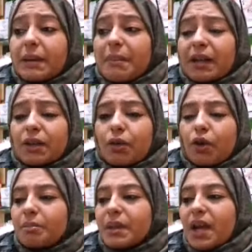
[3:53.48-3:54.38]
كما قلت
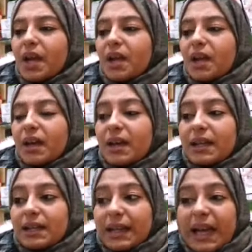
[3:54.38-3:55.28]
لكم
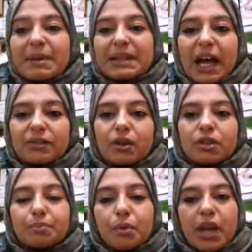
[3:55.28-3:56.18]
كريم
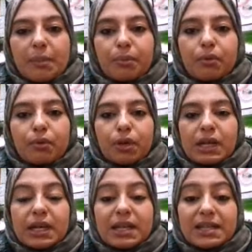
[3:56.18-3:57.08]
هيدراتونت بور لا بو
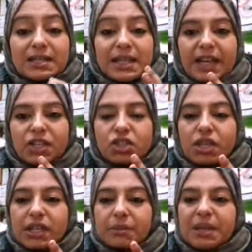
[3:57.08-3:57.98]

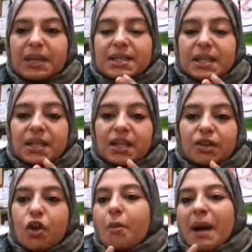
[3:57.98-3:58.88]
سيش اي ميكس
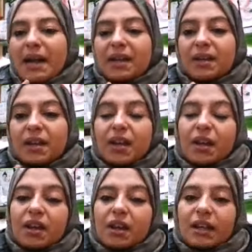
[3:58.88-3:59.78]
اي نورمال
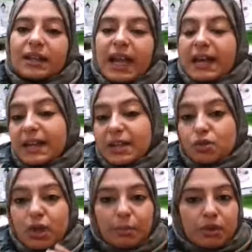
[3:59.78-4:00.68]
كاين اللي
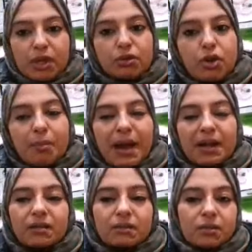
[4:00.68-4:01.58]
كتكون لابو ديالو
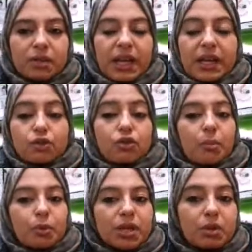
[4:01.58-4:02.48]
نورمال كاين اللي
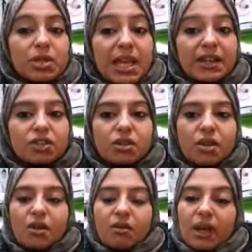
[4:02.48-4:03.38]
كتكون لابو ديالو سيش
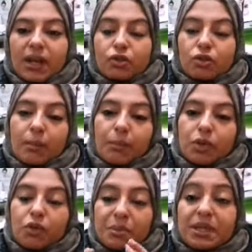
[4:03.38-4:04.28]
كتكون
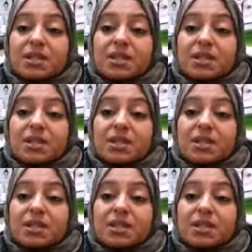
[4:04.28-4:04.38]
لابو ديالو